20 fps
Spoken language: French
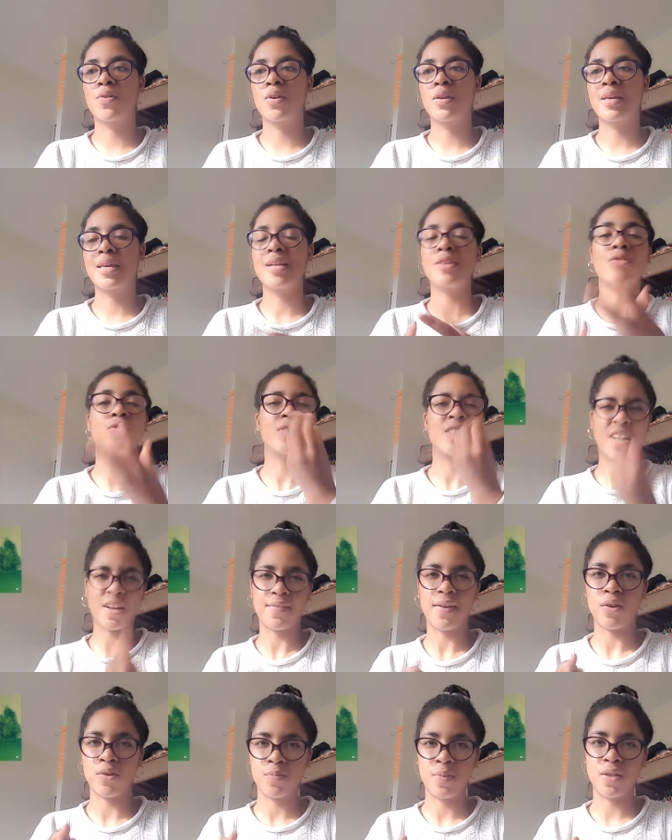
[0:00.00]
qu'il te tire
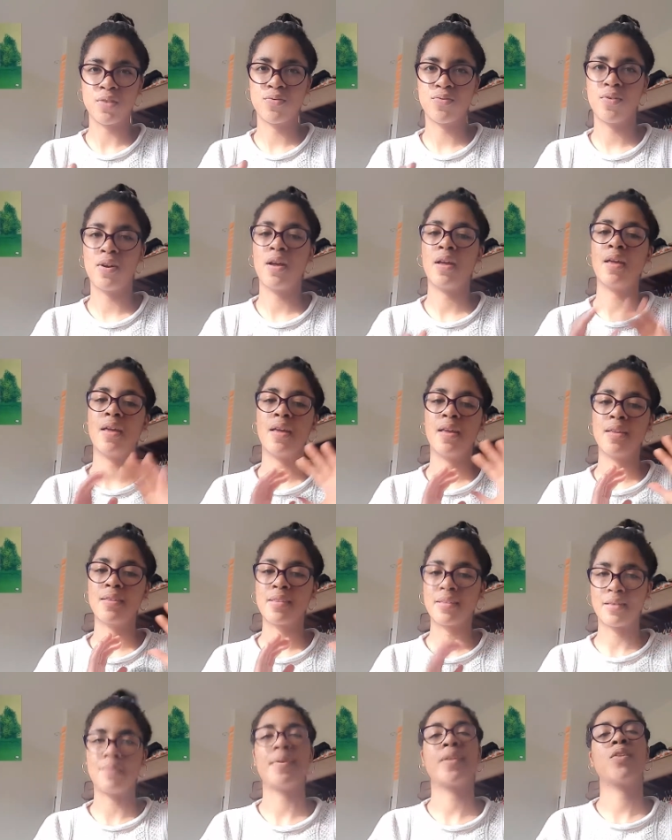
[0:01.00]
vers le bas, tu vois. Et
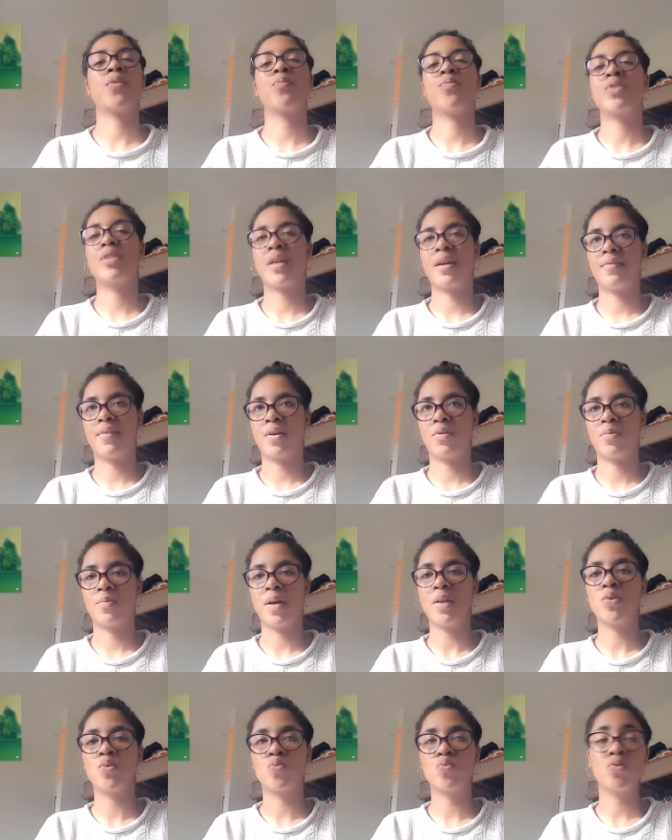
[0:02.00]
certaines personnes me tiraient vers le
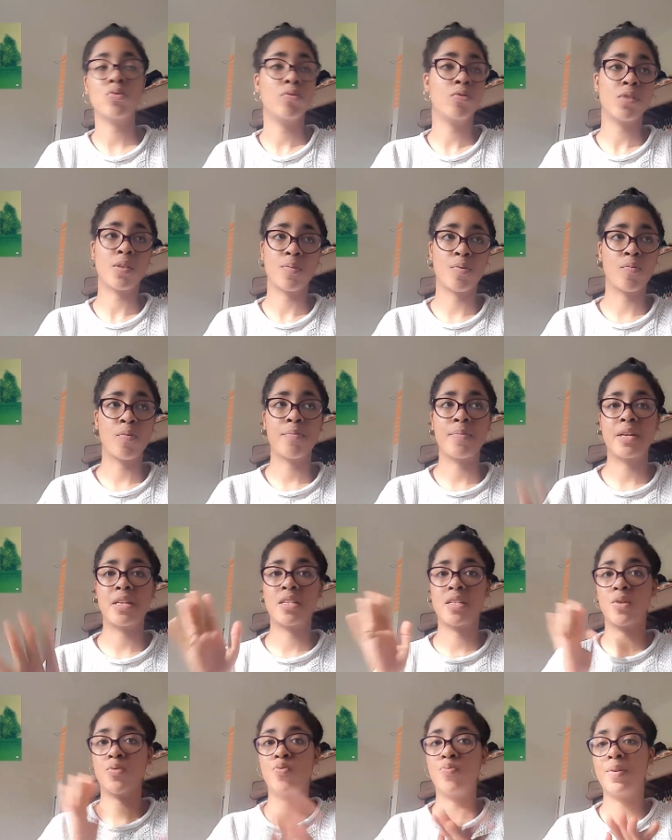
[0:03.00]
bas, donc tout simplement, ben,
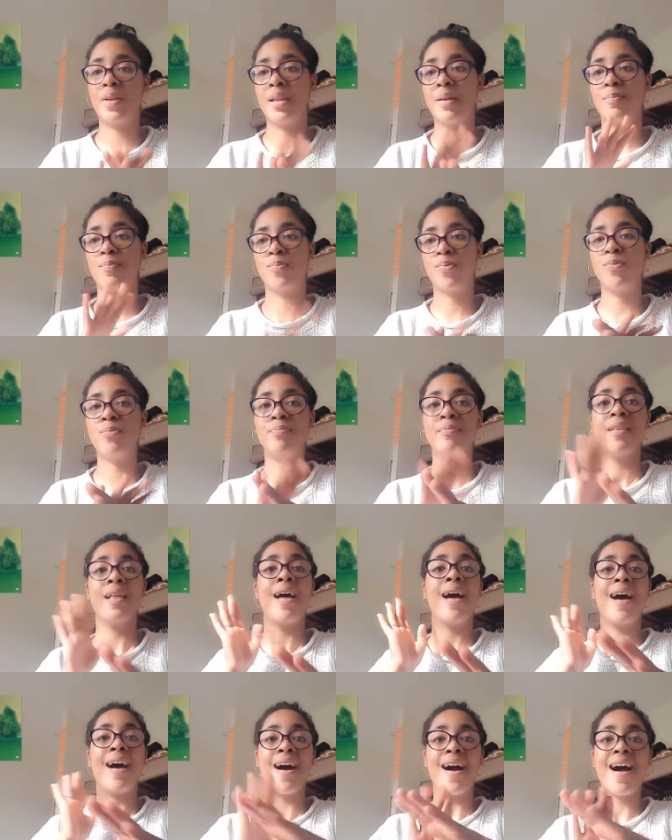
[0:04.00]
j'ai coupé les ponts
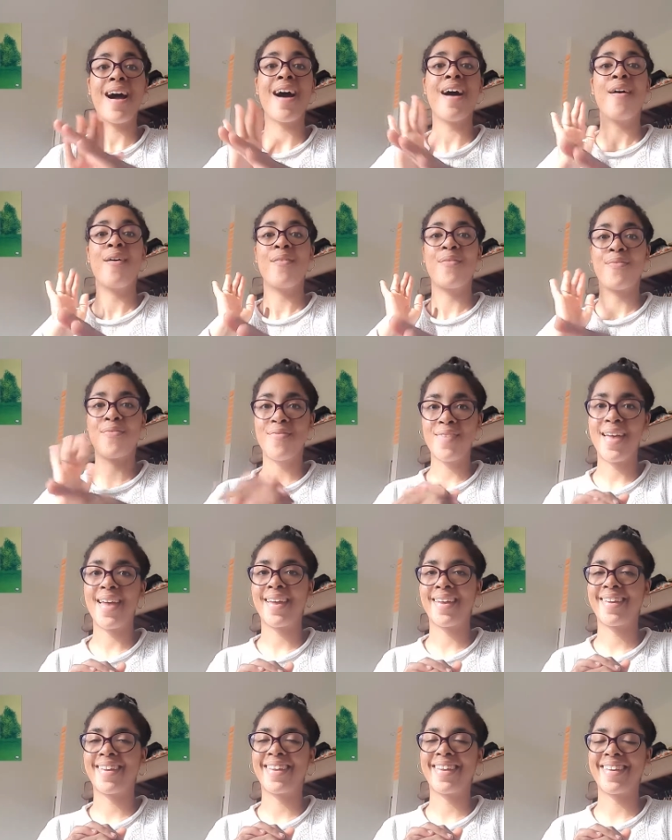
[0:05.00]

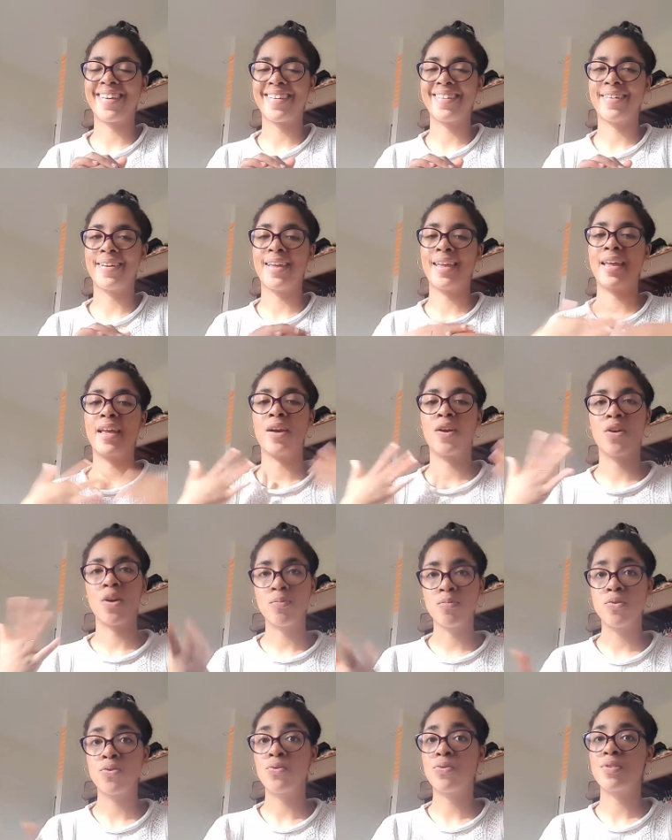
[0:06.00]
avec. Et
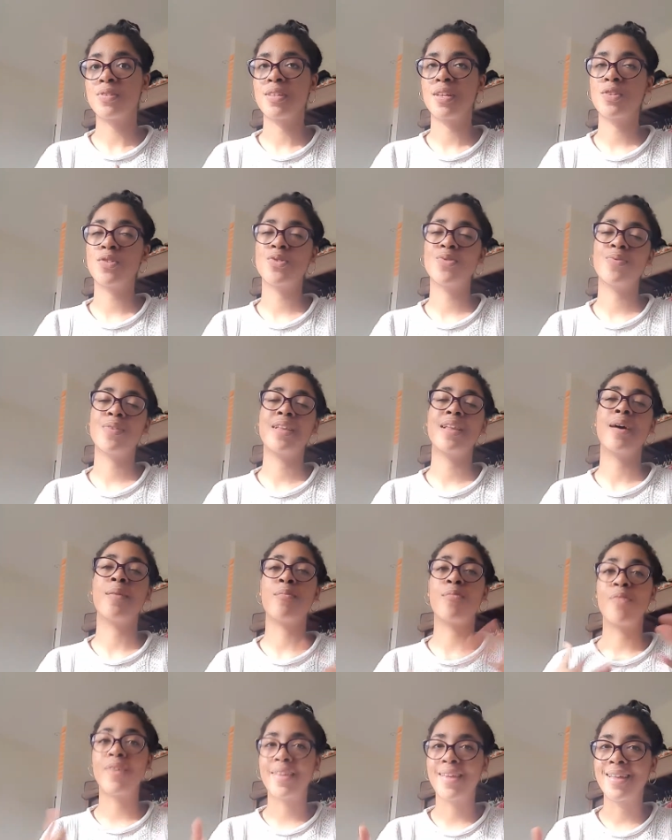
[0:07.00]
comme tu le sais, tu es la
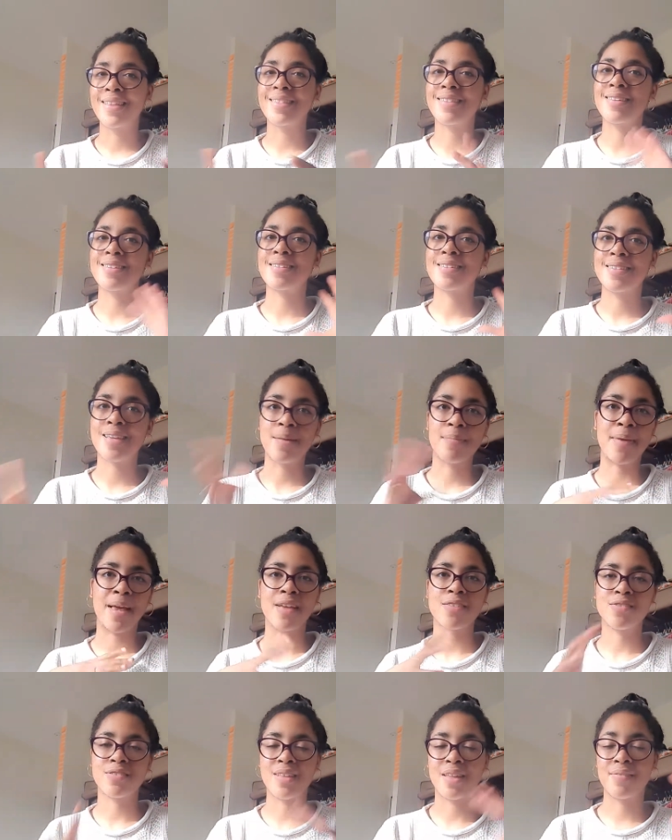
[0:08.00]
moyenne des 5
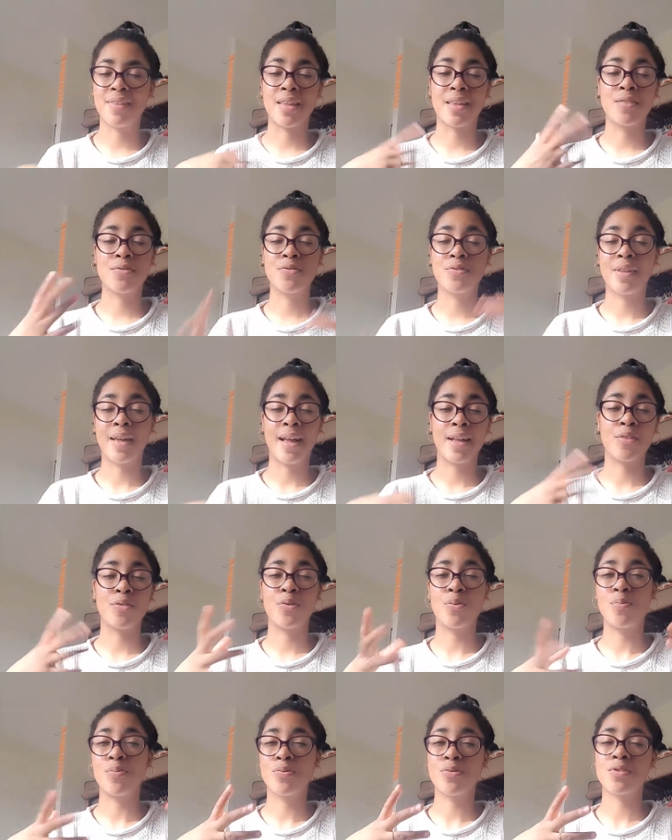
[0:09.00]
personnes avec qui tu traînes
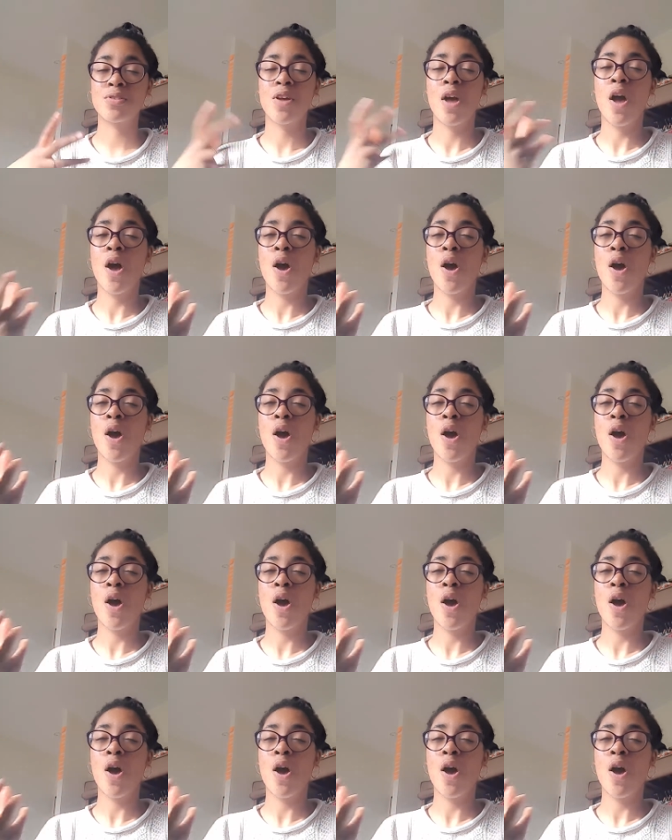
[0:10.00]
le plus.